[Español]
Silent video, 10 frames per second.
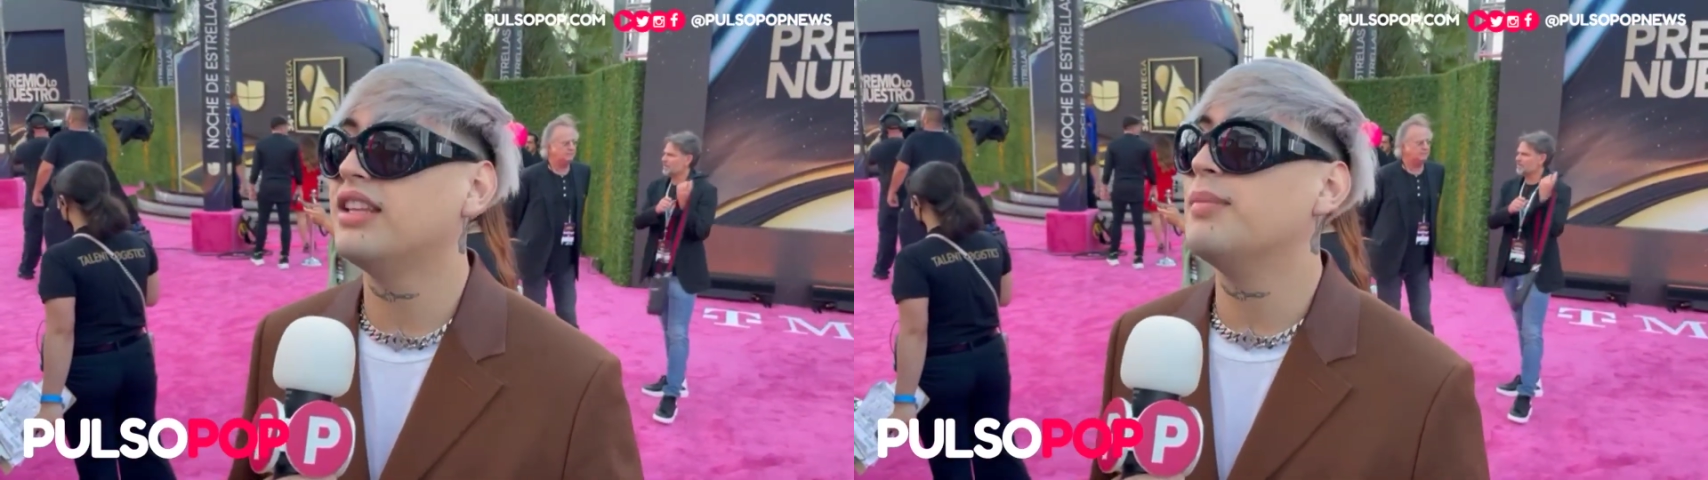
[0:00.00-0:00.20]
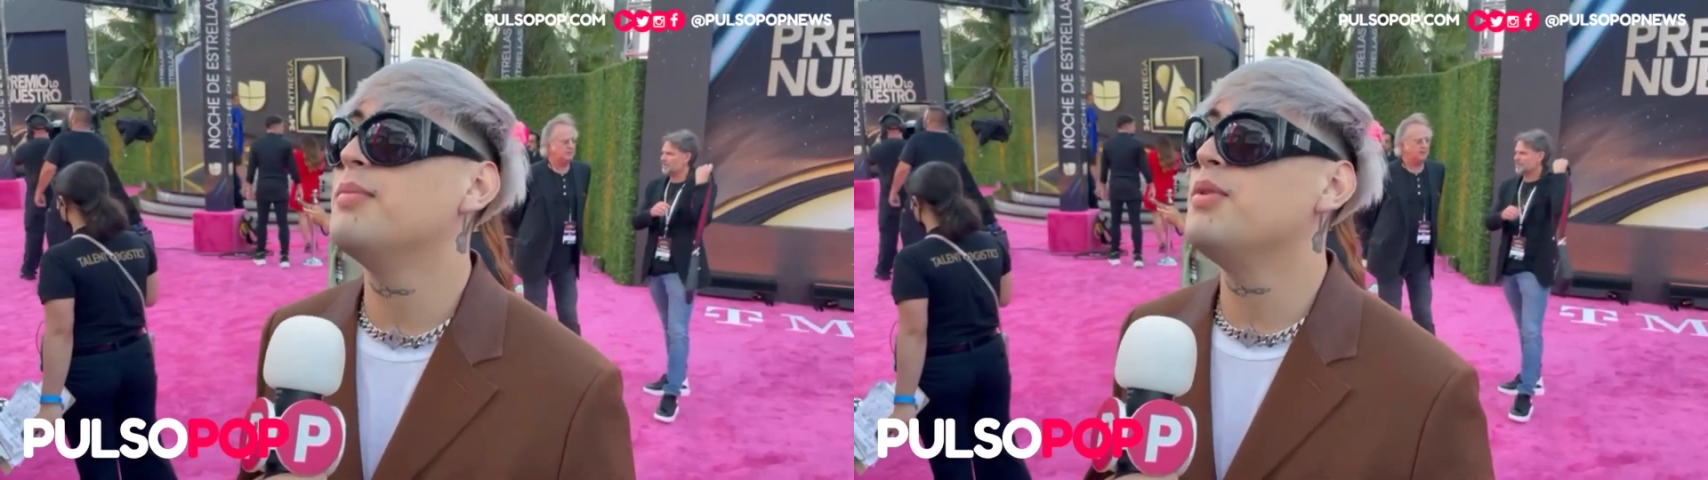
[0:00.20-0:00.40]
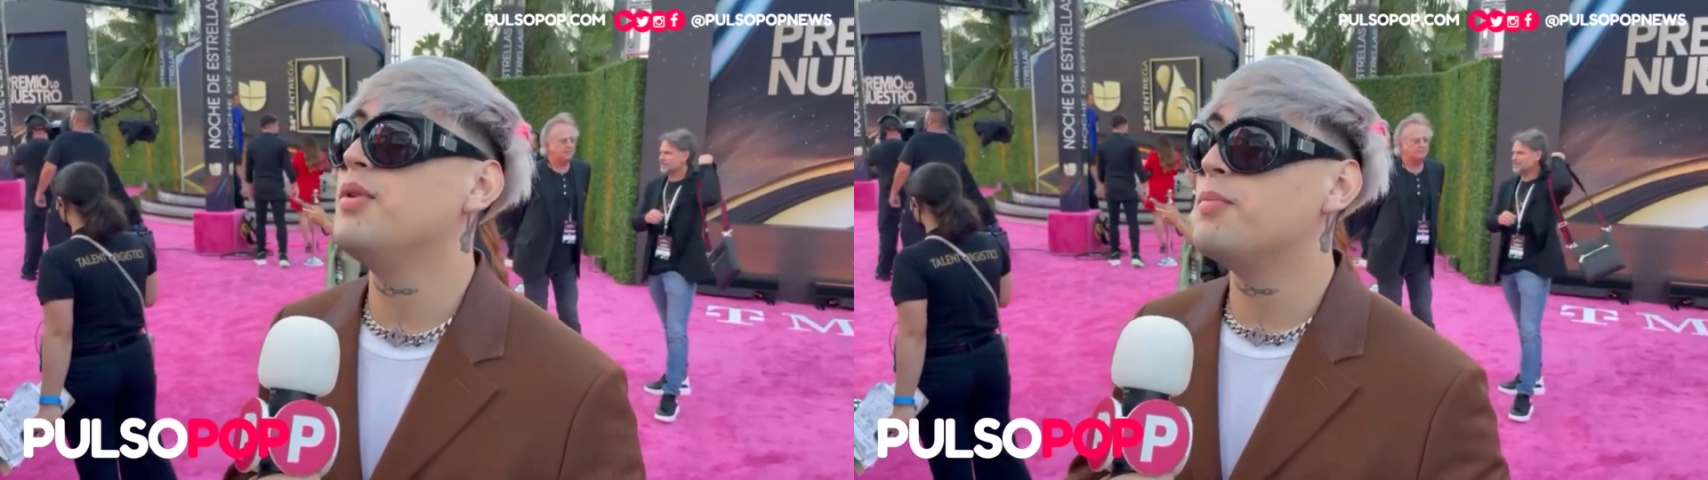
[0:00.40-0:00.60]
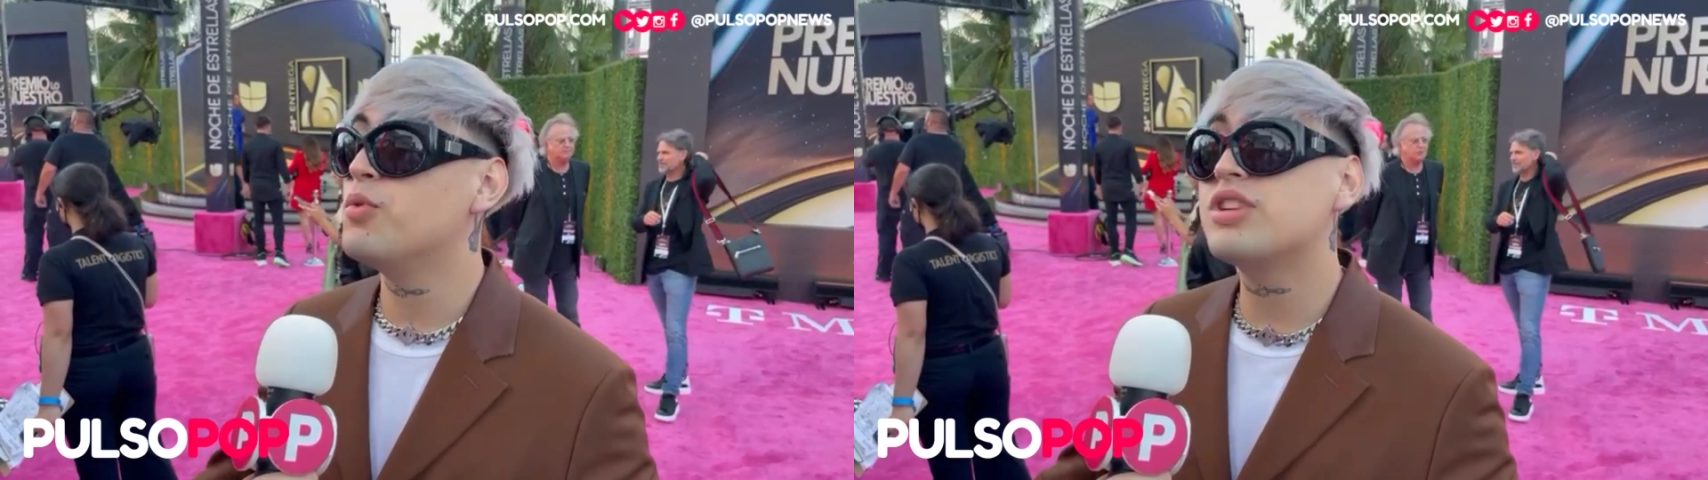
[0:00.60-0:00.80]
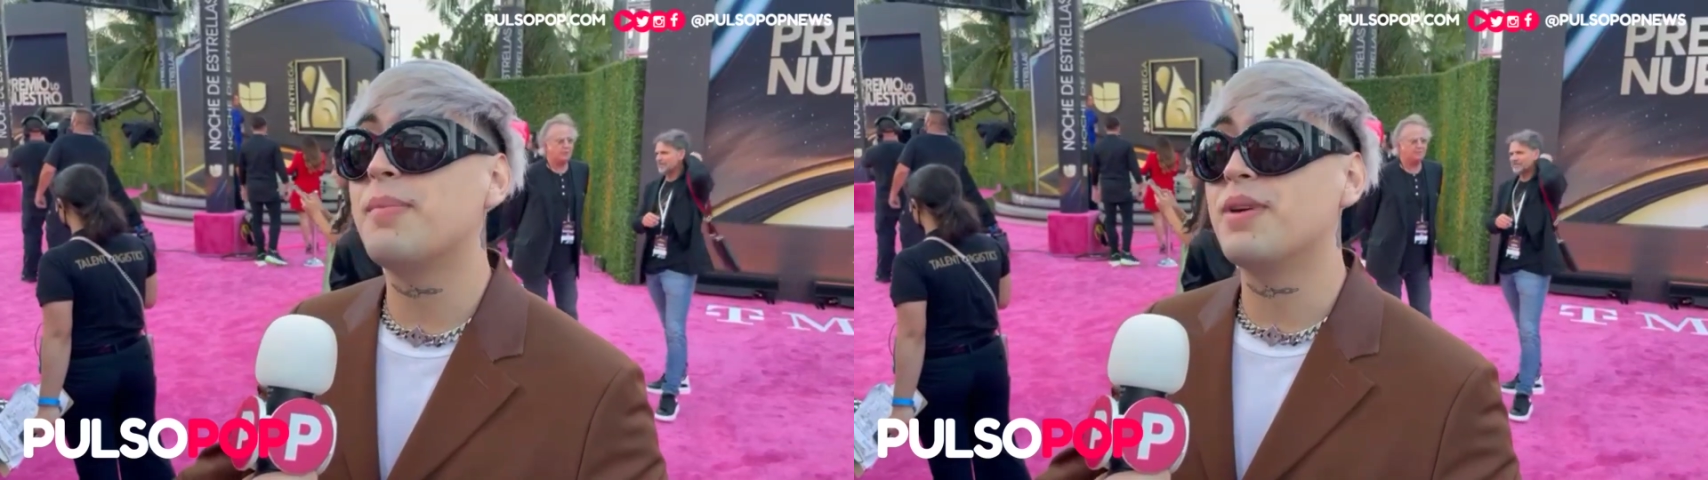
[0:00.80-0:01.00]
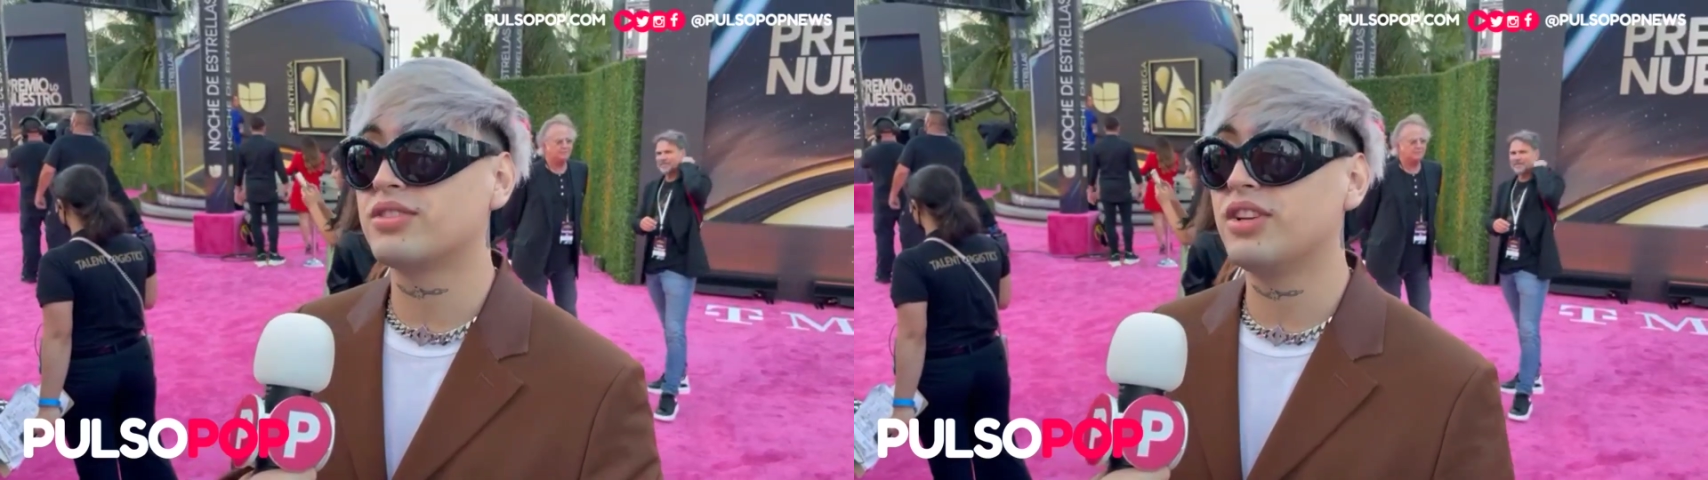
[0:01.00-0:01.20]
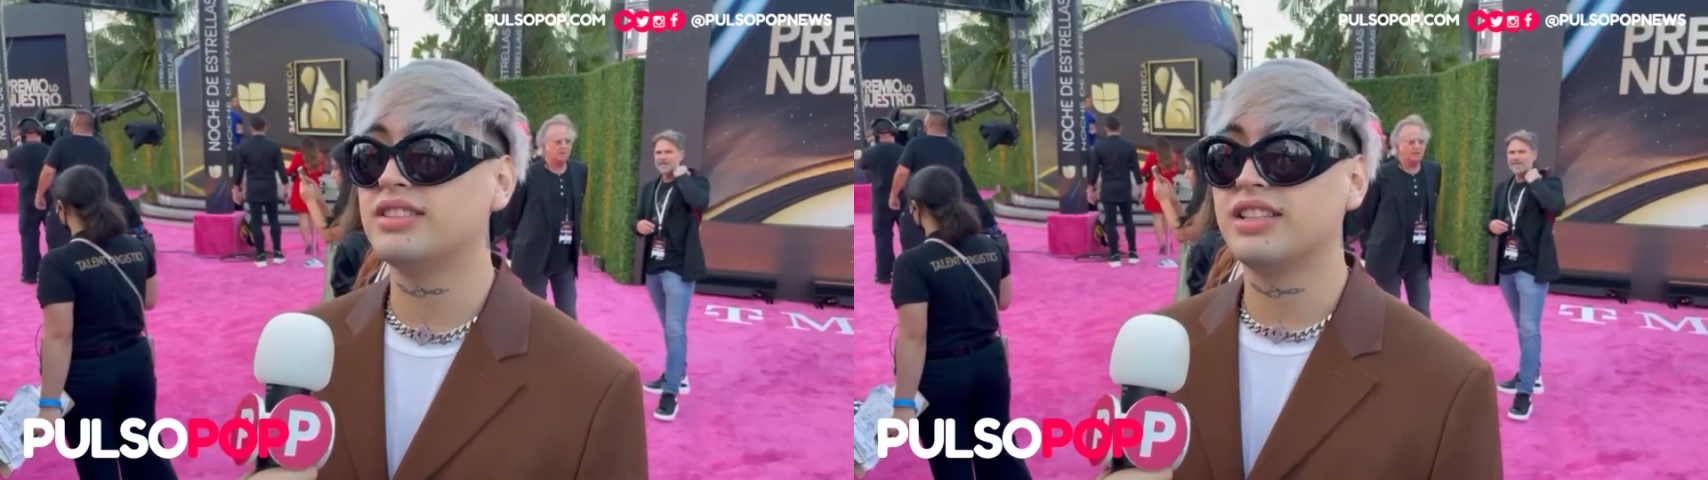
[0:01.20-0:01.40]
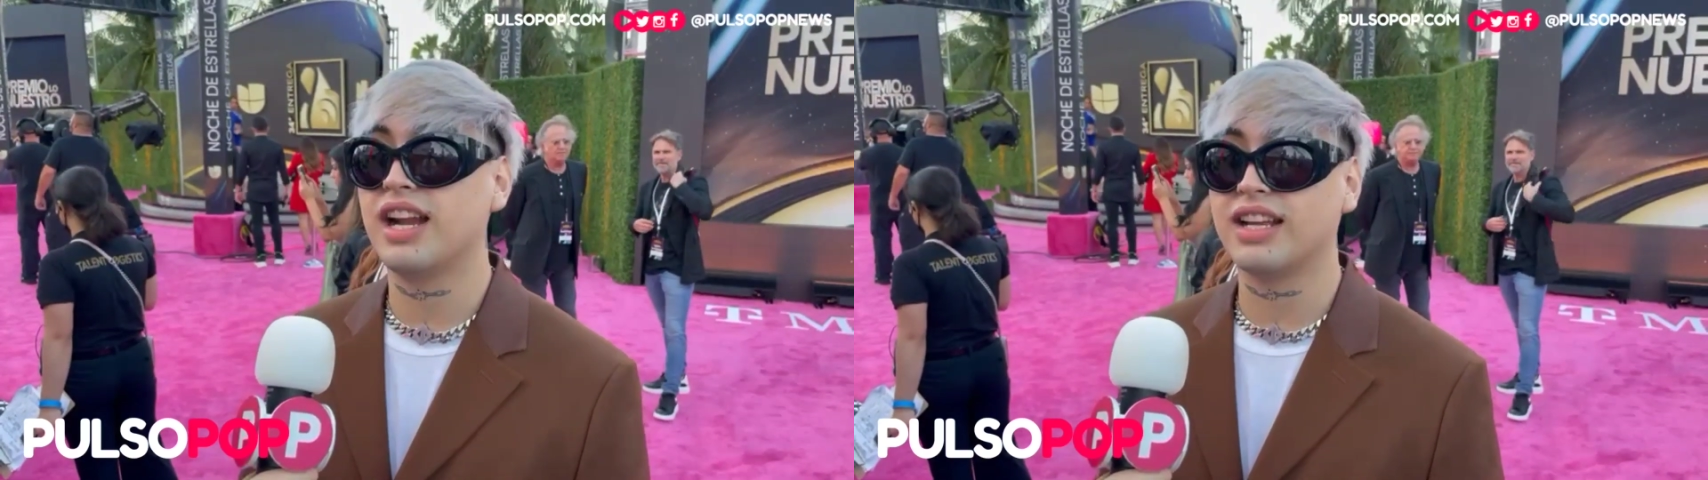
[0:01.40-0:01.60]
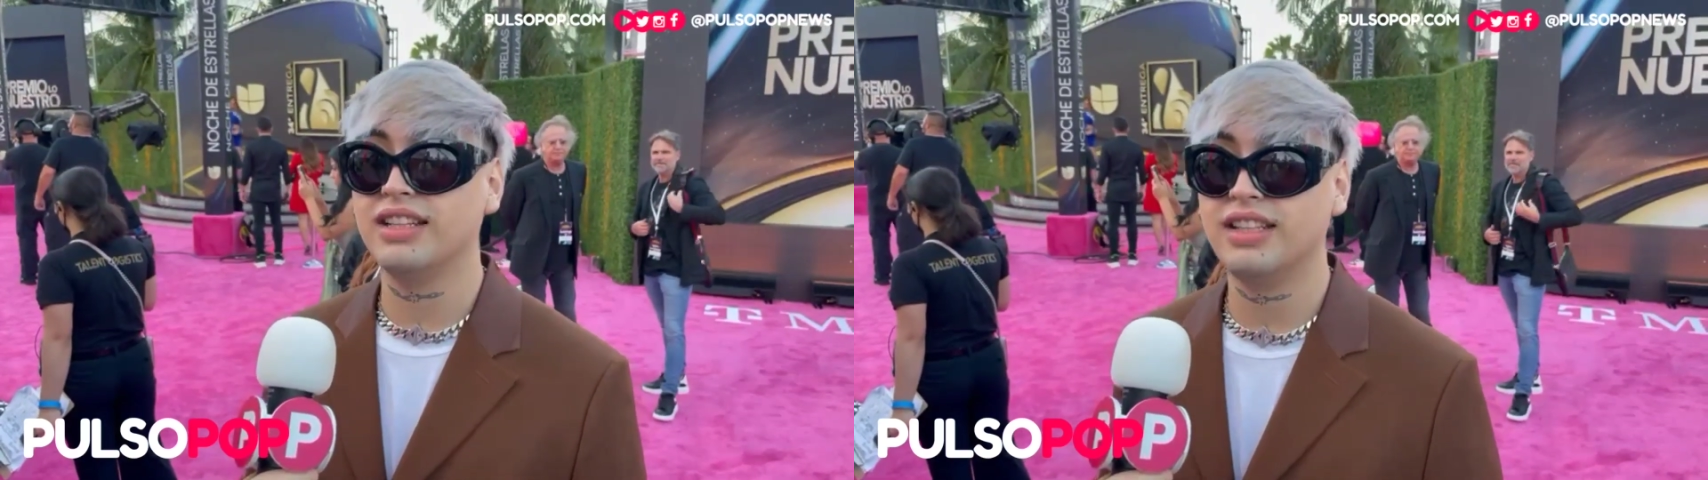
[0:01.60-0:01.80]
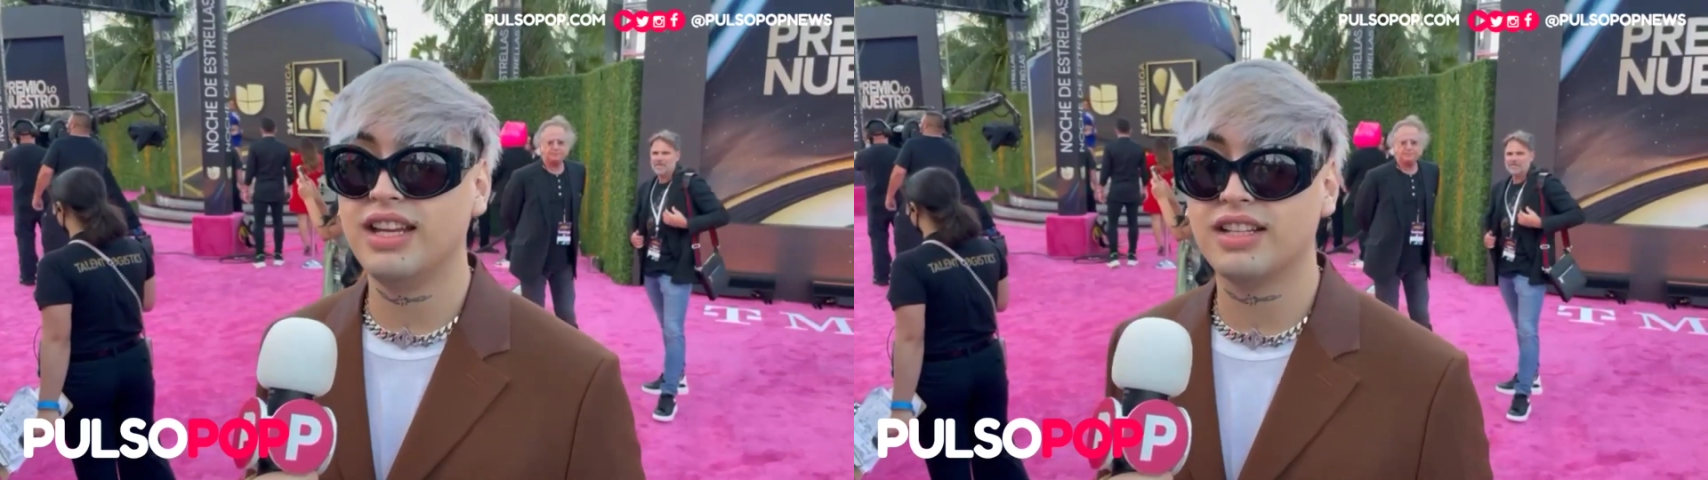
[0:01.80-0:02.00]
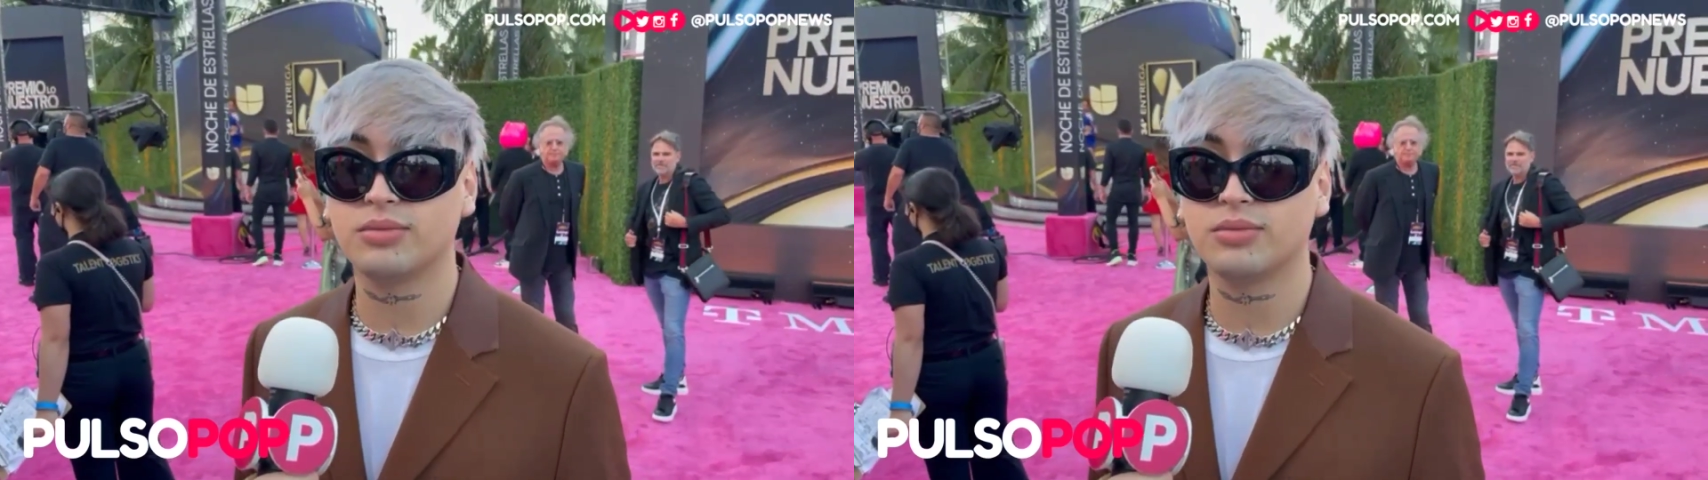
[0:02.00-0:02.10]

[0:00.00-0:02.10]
también viven muchas personas en Argentina,